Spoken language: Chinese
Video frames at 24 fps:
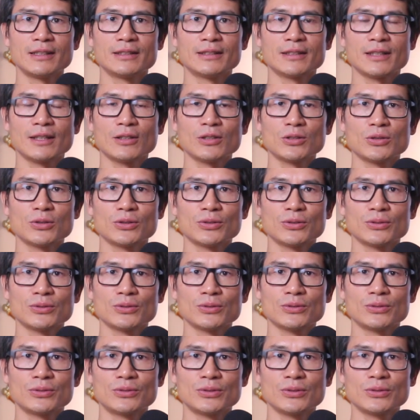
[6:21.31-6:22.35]
然后
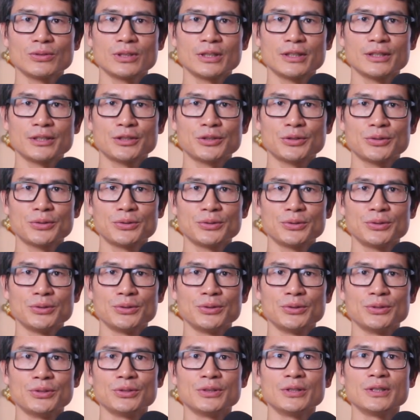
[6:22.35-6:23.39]
如何
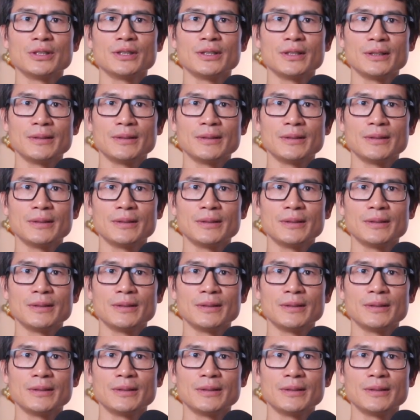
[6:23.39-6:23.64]
去